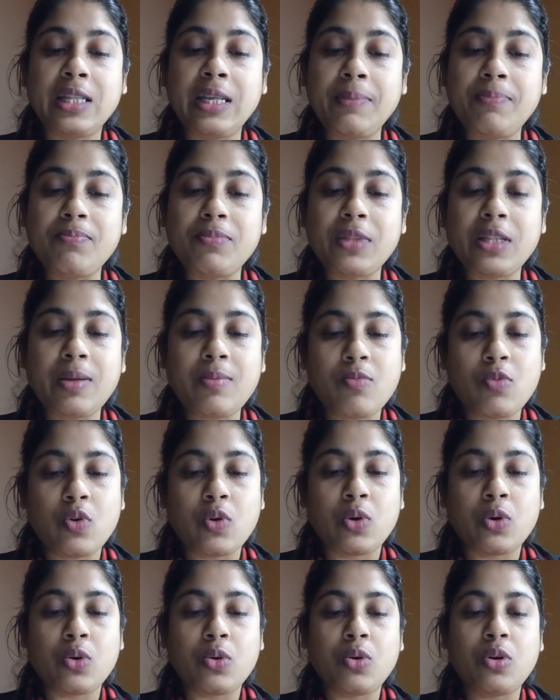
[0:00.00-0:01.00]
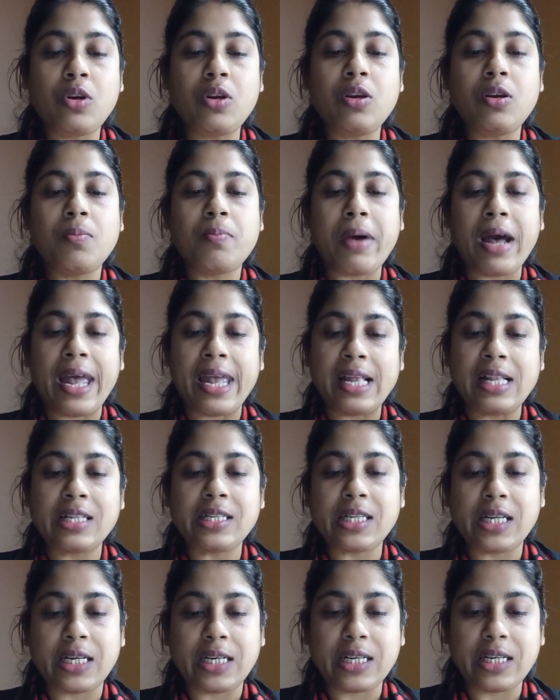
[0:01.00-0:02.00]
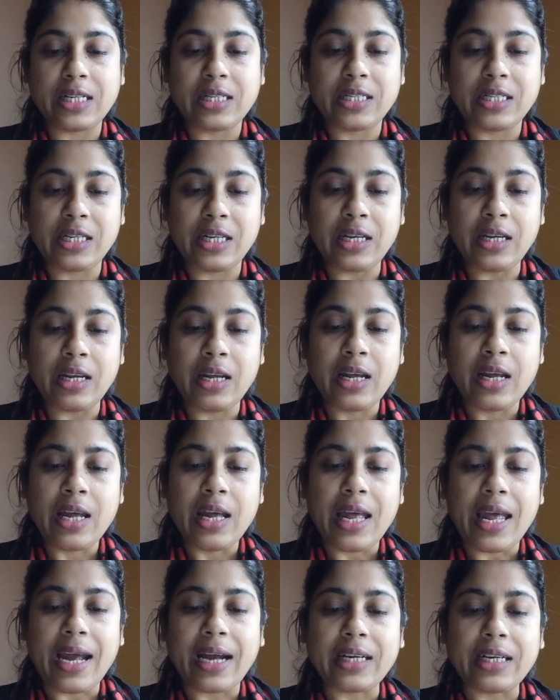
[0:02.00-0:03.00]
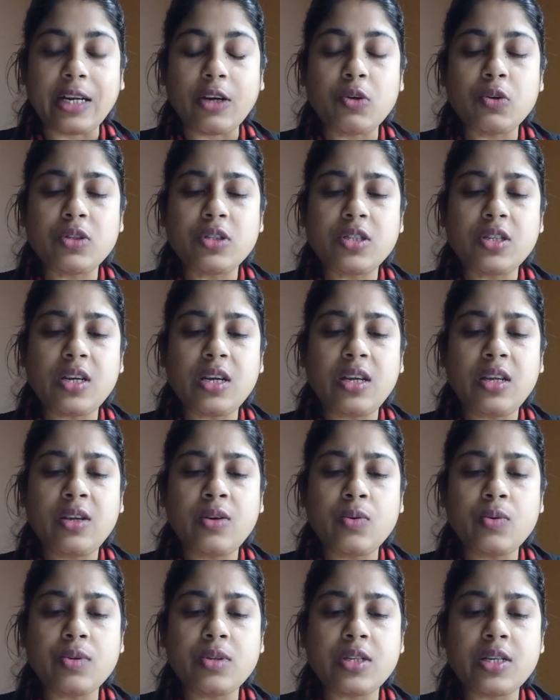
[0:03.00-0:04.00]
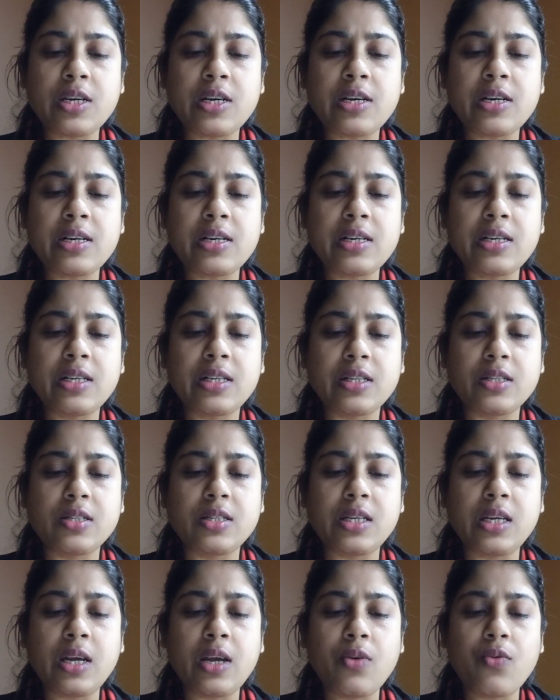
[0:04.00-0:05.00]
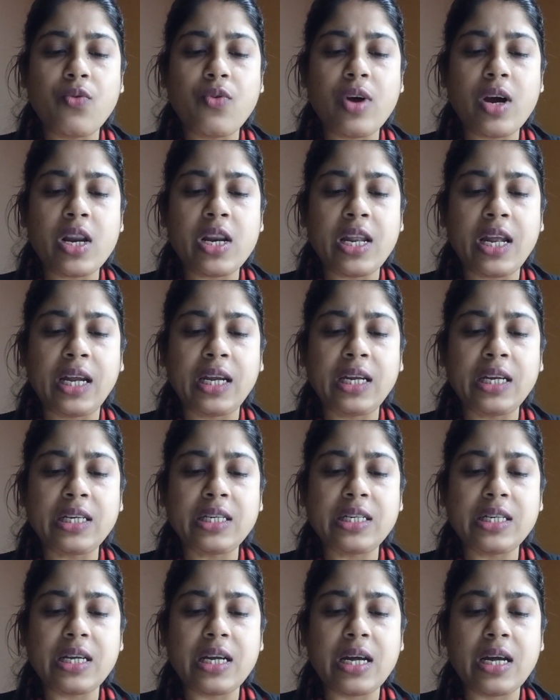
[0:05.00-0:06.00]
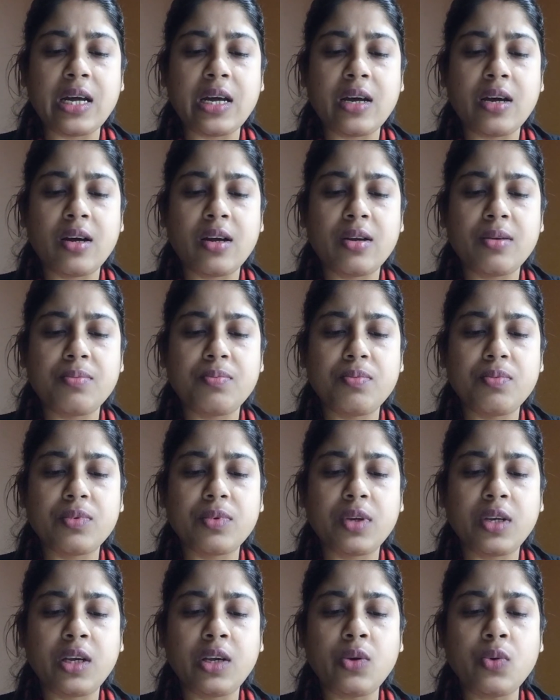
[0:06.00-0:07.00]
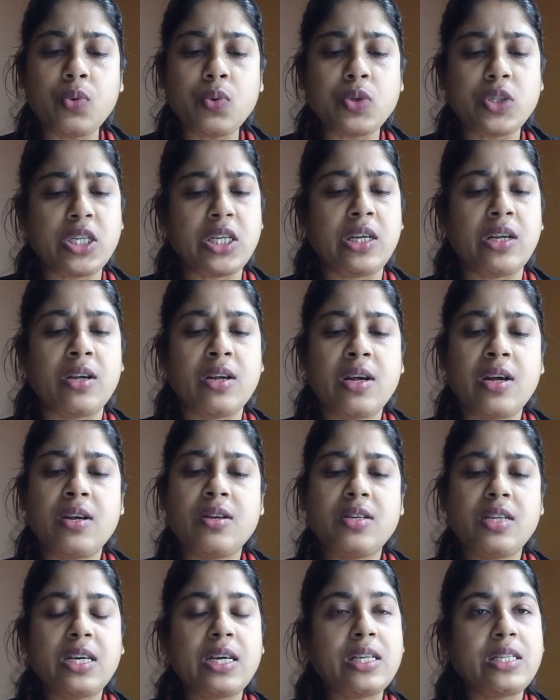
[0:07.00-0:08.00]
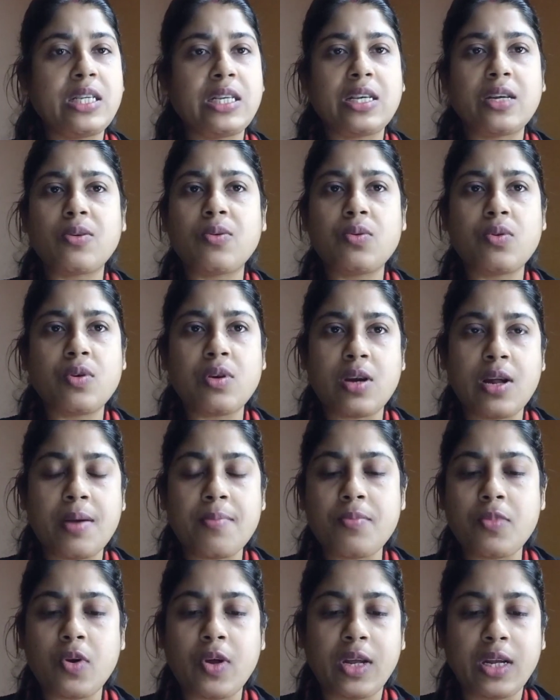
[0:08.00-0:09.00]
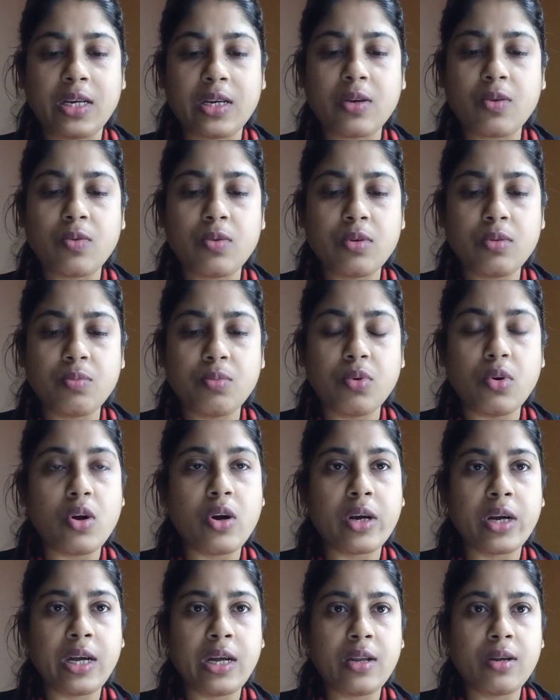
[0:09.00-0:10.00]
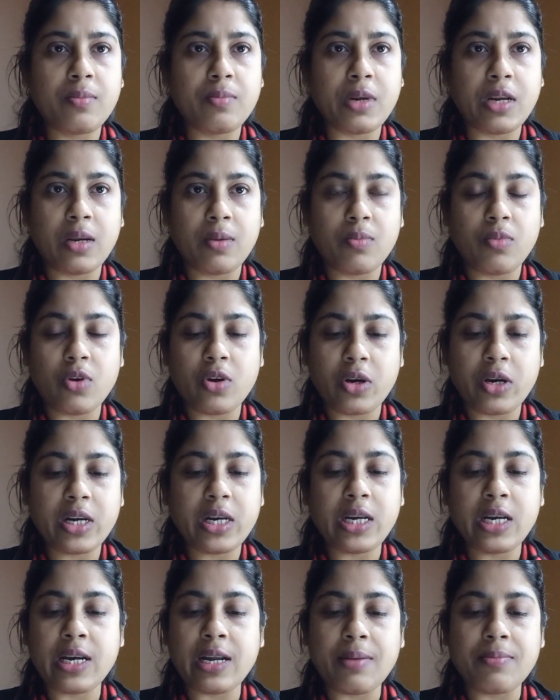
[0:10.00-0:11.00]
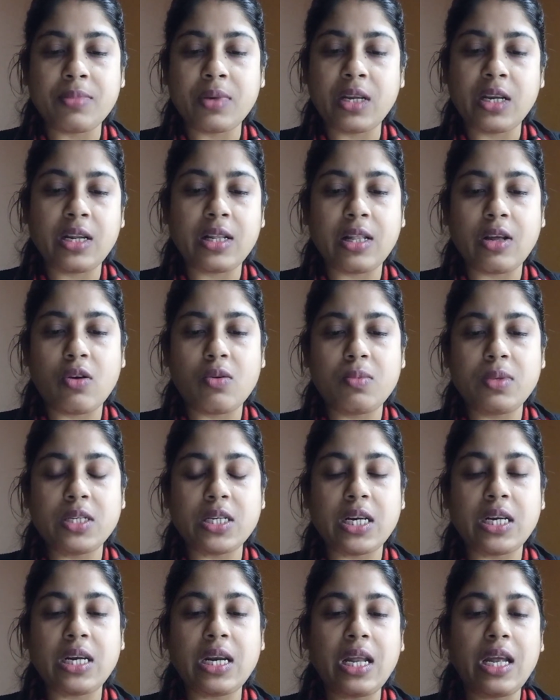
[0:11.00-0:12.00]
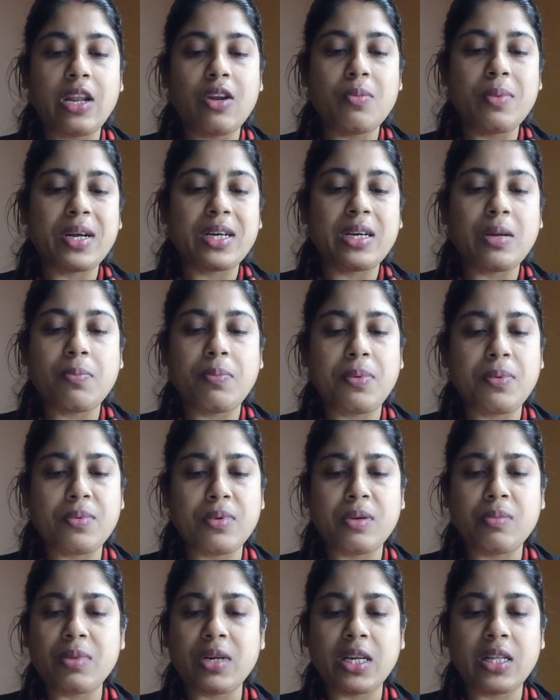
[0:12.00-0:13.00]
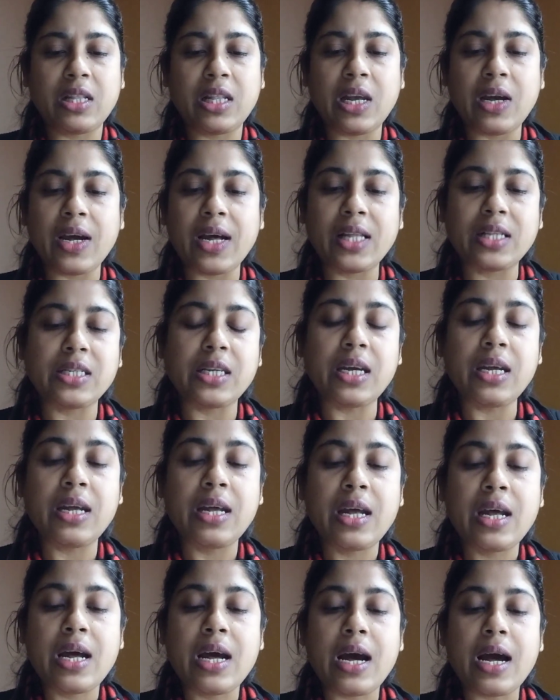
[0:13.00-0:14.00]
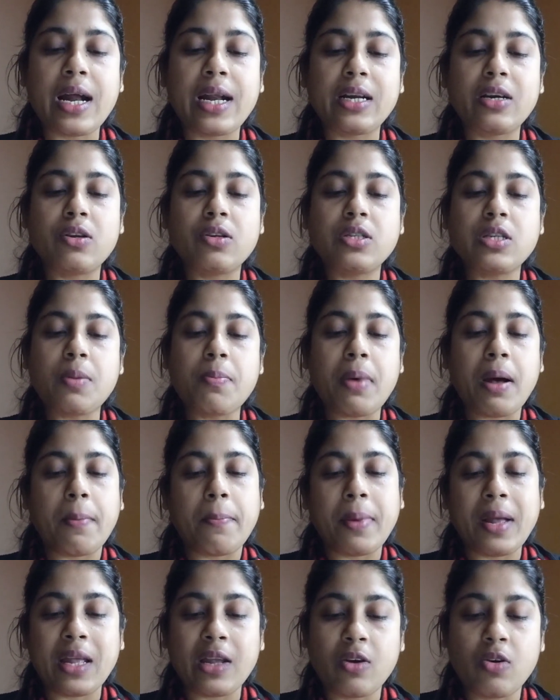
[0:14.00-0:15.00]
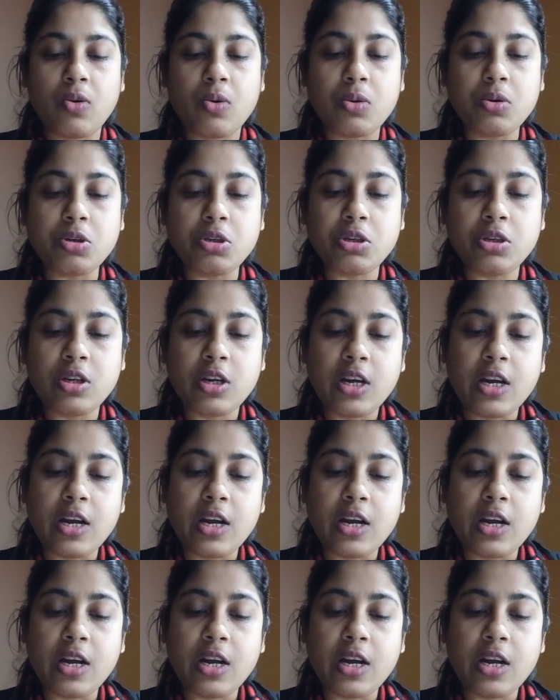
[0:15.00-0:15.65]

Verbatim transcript: দীপ্তি মণ্ডল পায়েল চ্যাটার্জি একটা হচ্ছে ইউজার জি ওয়ান এইট কিউজি ঠিক আছে এটা কোনো নাম নয় এটা কোনো ব্লগের মানে ব্লগারের নাম কিনা তাও আমি জানি না এরকম একটা মানে দেয়া আছে আর এটা হচ্ছে পাপাই ঘোষ